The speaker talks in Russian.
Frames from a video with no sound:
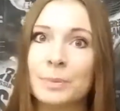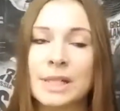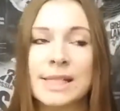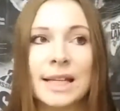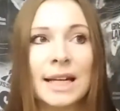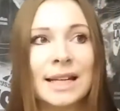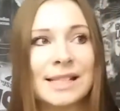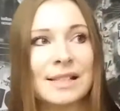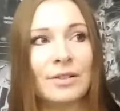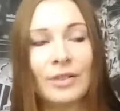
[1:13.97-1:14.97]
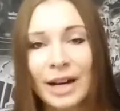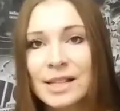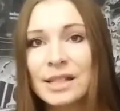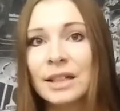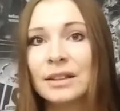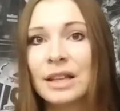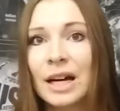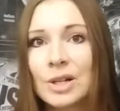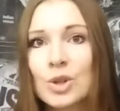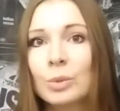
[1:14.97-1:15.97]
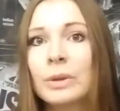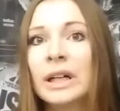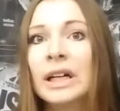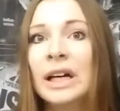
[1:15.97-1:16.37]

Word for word: простерилизовать и так, чтобы